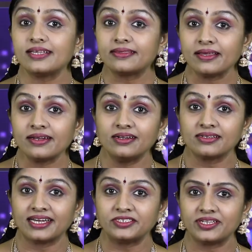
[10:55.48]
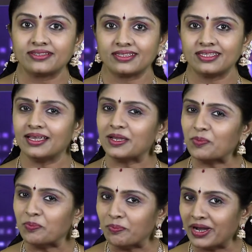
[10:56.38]
சித்தர்கள் கற்றுத்தந்த
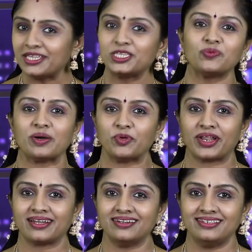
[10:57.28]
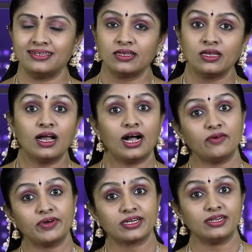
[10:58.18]
மருத்துவ முறைகள்
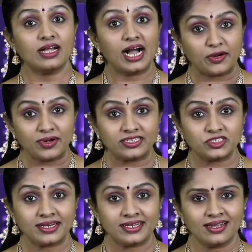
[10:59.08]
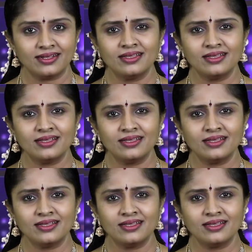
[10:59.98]
அவர்கள் அருளி சென்ற